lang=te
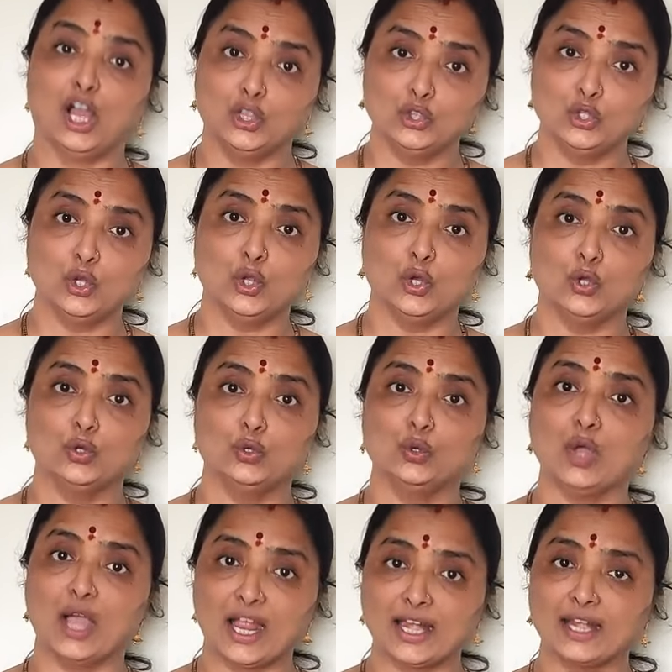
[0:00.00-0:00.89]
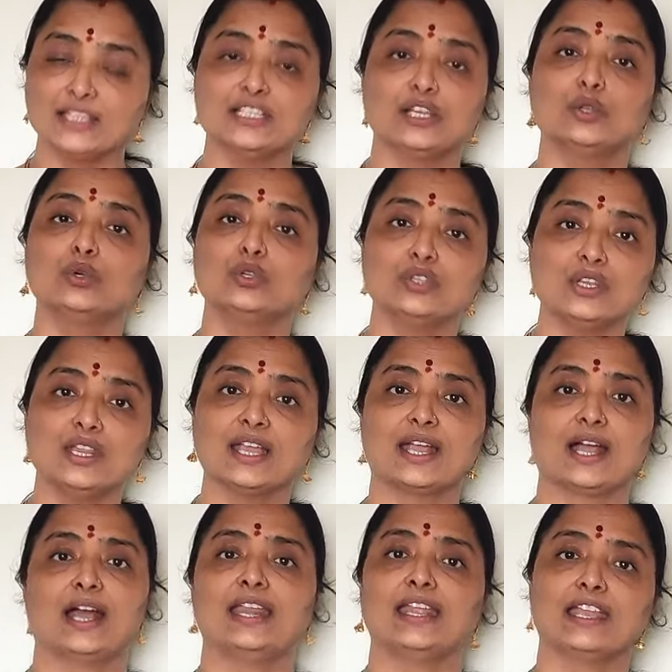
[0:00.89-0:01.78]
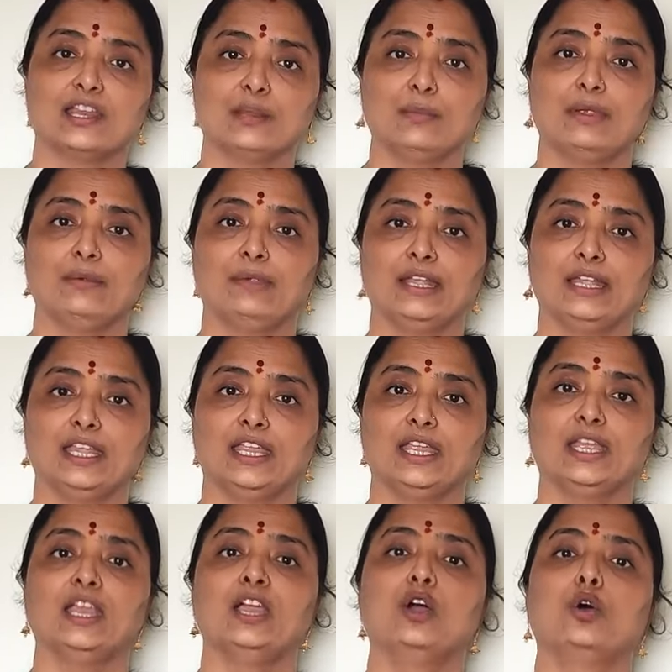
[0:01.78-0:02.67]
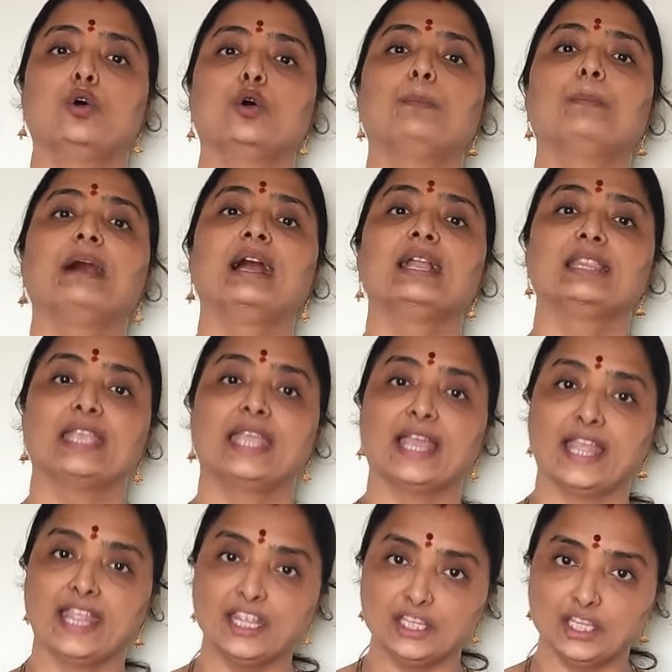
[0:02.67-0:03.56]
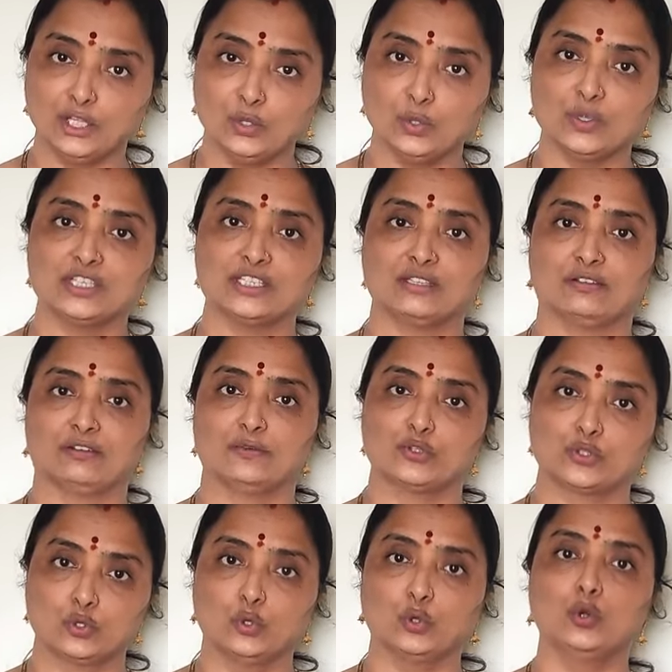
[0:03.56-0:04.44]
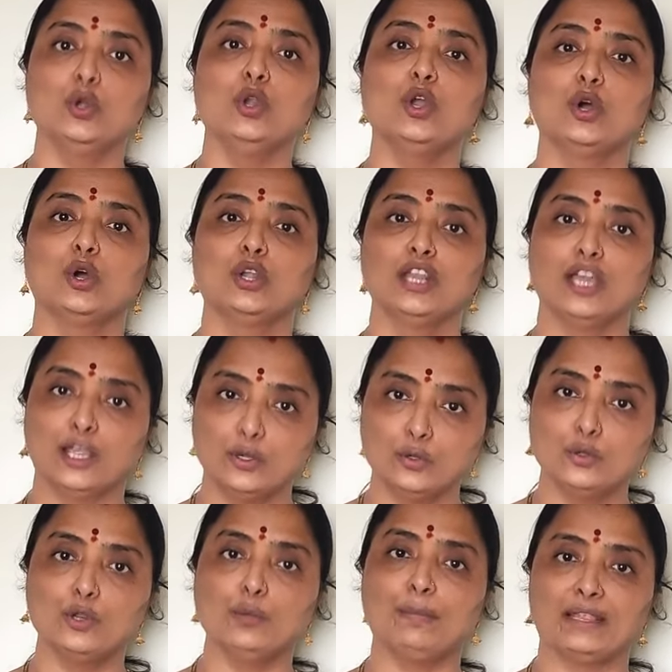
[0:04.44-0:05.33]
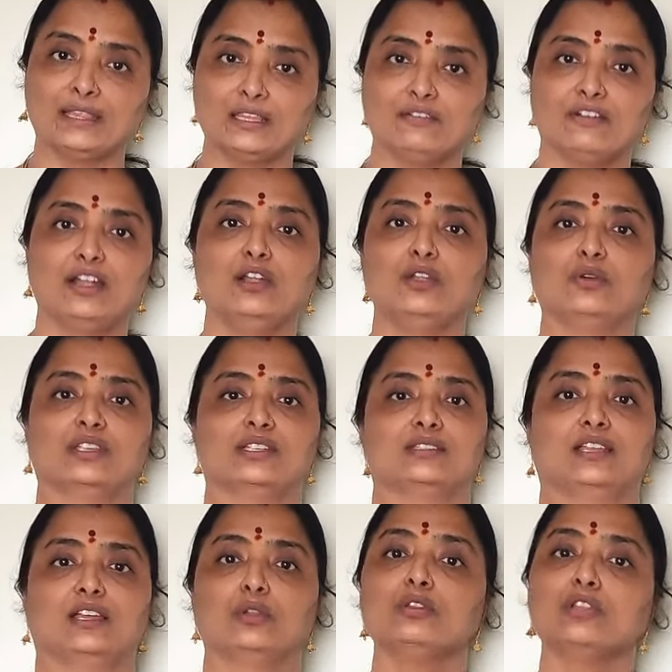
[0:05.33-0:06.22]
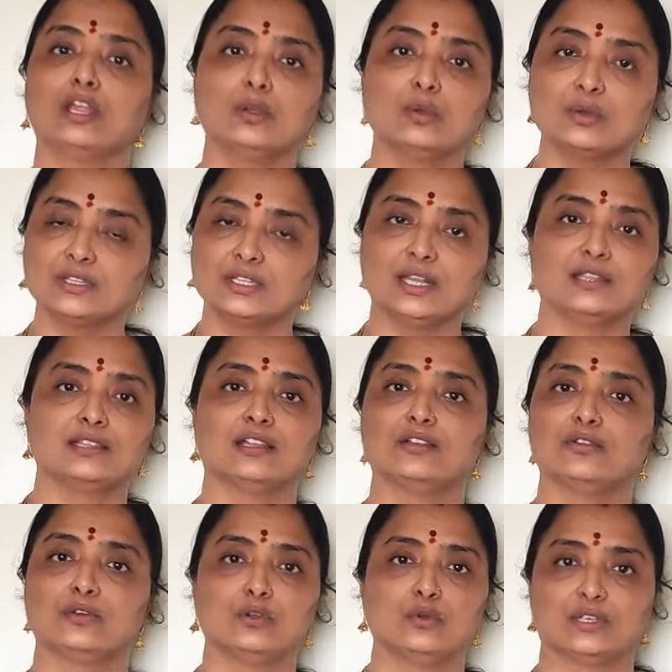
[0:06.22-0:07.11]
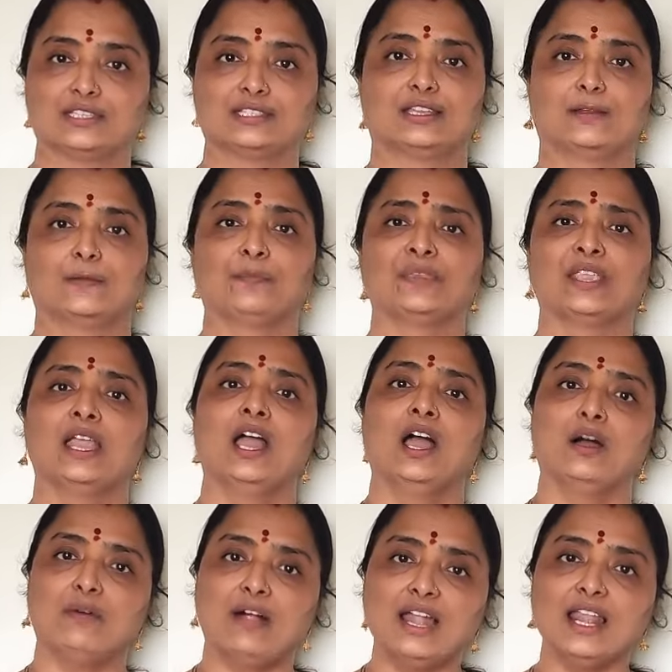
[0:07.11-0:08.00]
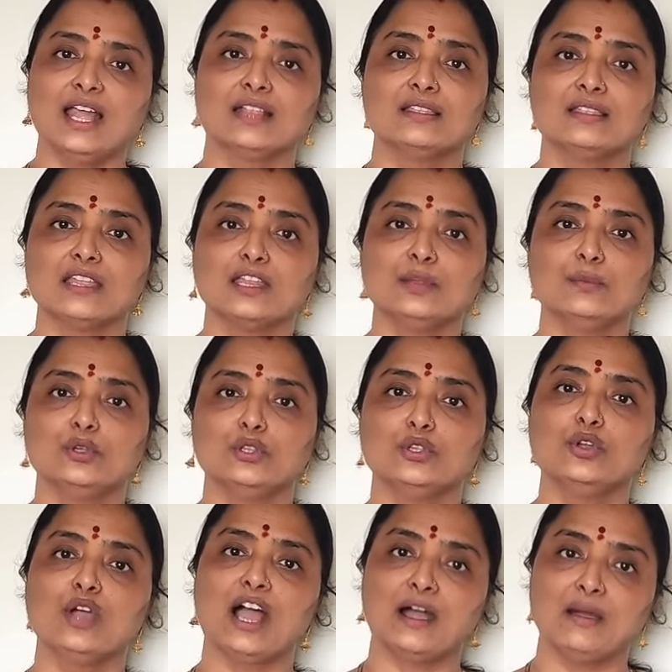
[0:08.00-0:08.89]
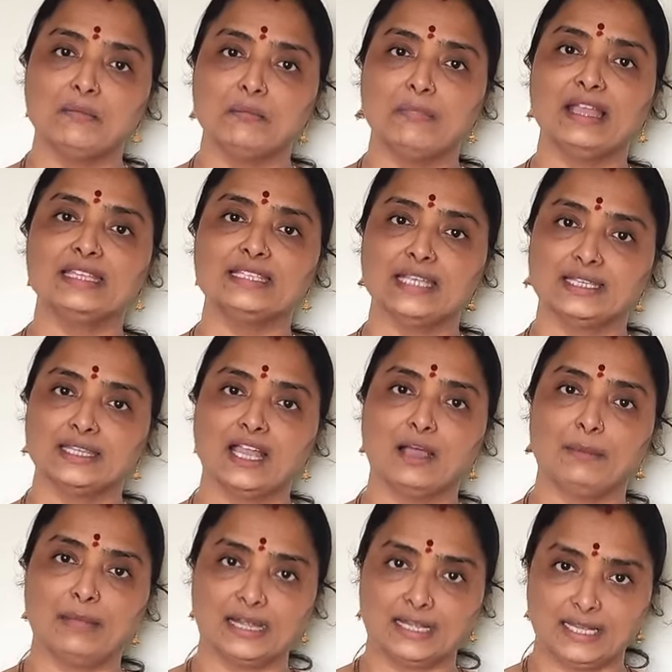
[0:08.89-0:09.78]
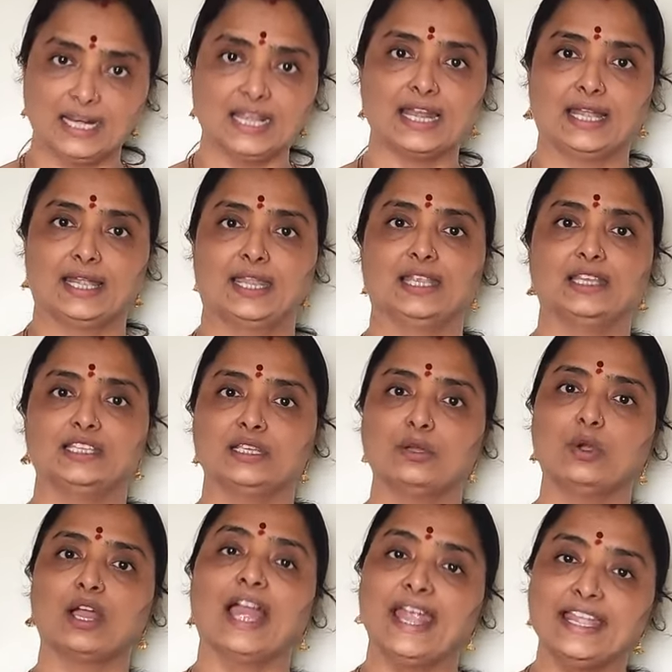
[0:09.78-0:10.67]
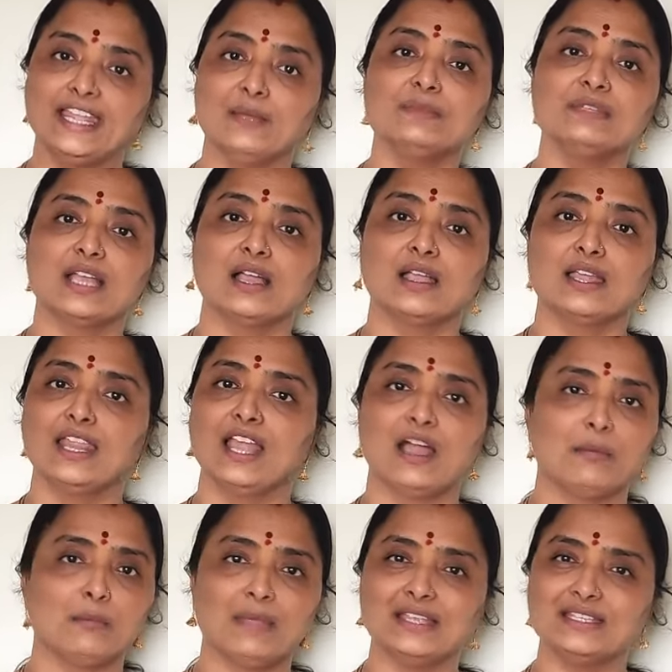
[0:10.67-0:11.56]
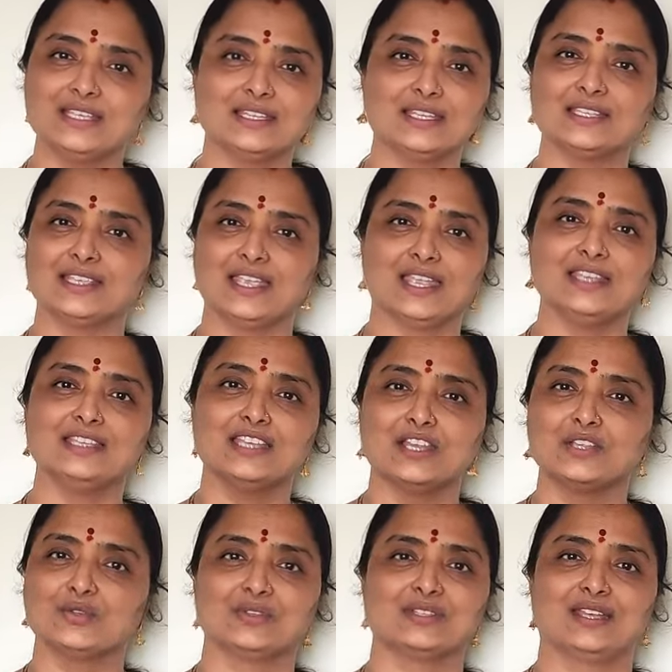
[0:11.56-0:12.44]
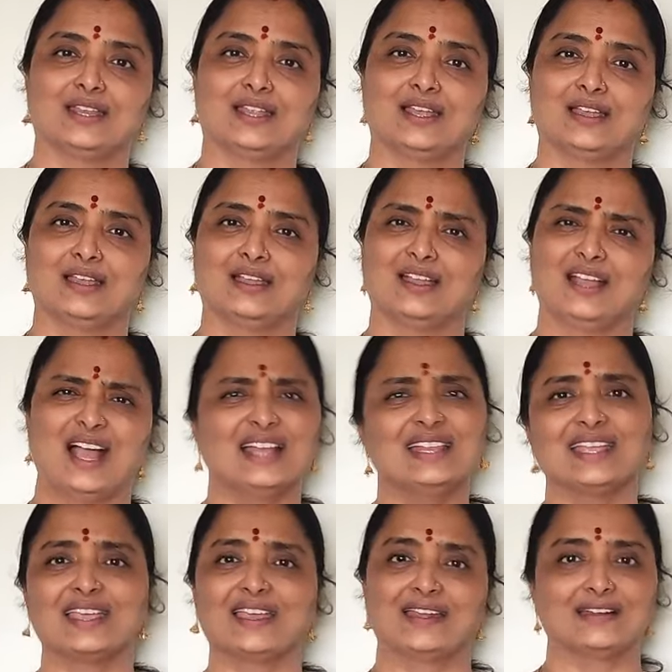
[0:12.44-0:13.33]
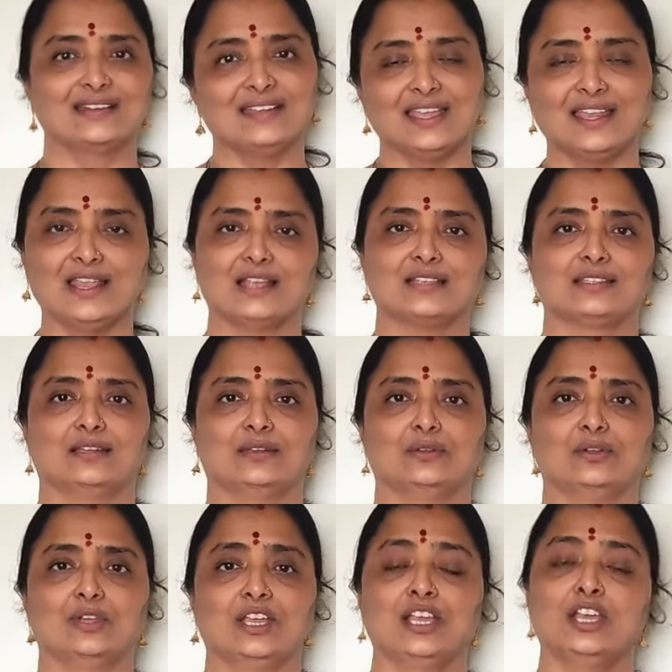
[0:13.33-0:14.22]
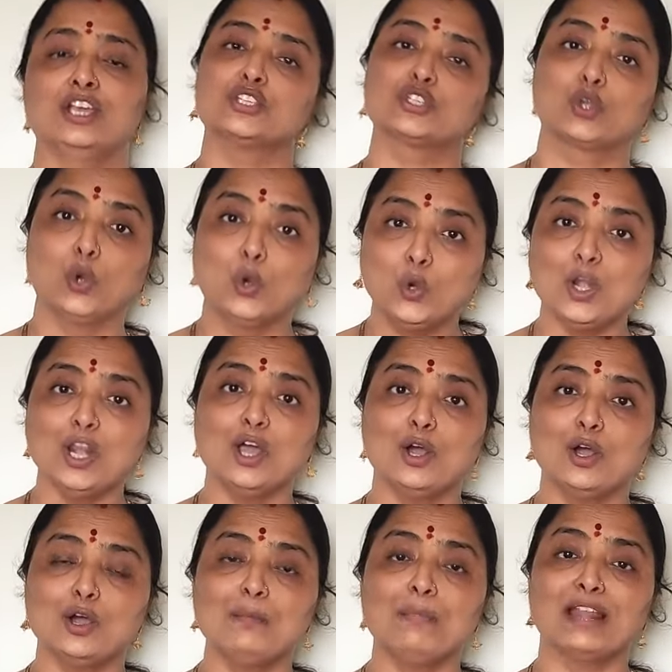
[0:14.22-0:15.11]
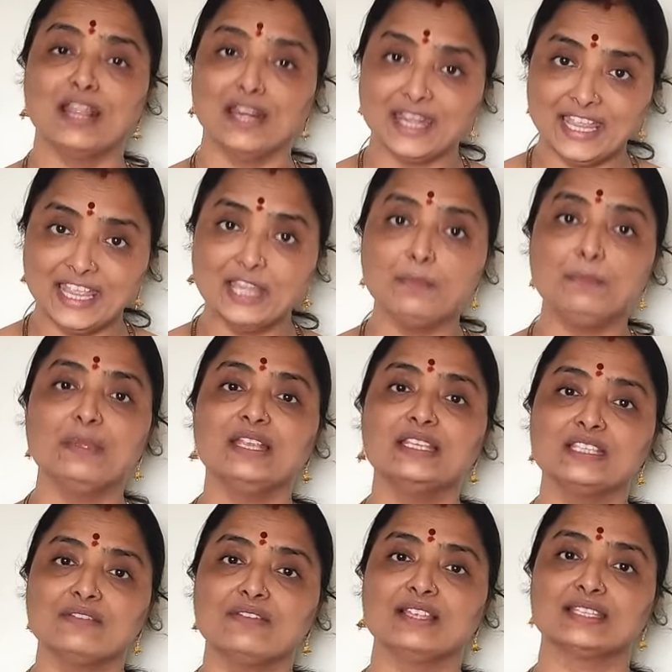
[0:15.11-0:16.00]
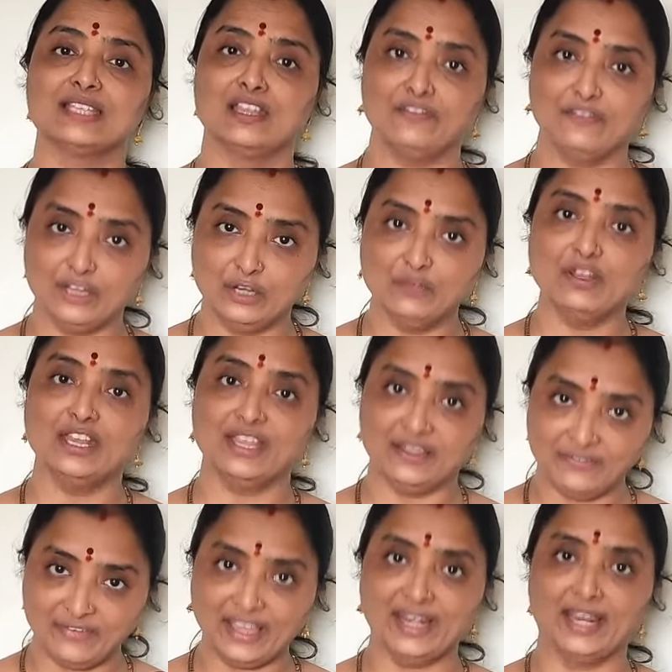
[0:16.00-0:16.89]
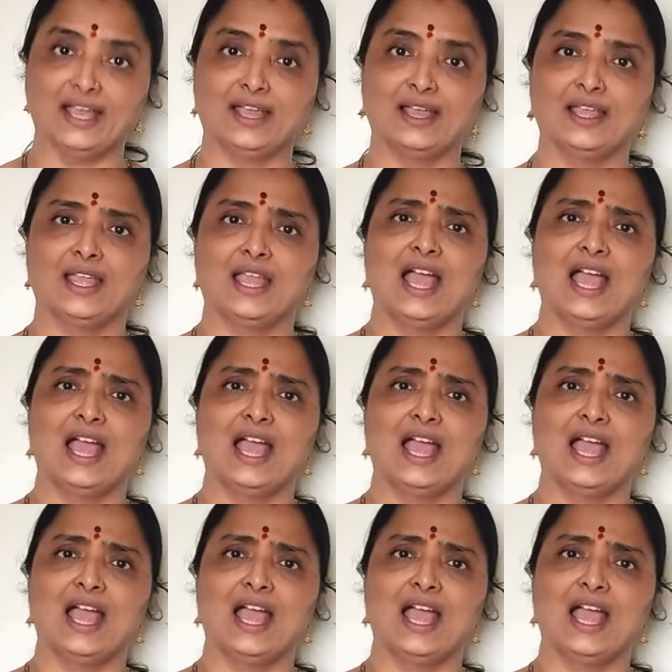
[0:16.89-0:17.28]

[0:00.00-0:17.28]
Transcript: అందులోనూ అక్కడ జరుగుతున్న కార్యక్రమం ఏంటి ఉపాధ్యాయ దినోత్సవం స్కూల్లో నలుగురు పెద్దవాళ్ళు వస్తారు నలుగురు తల్లిదండ్రులు వస్తారు వాళ్ళందరి ముందు ఆ అమ్మాయి చేత ఆ బట్టలు కట్టించి ఒక ఐటెం సాంగ్ ని ఆ అమ్మాయి చేత చేయించారు చూసారా అది కరెక్టేనా అసలు స్కూల్లో మనం నేర్పించవలసిన విలువలు ఇవేనా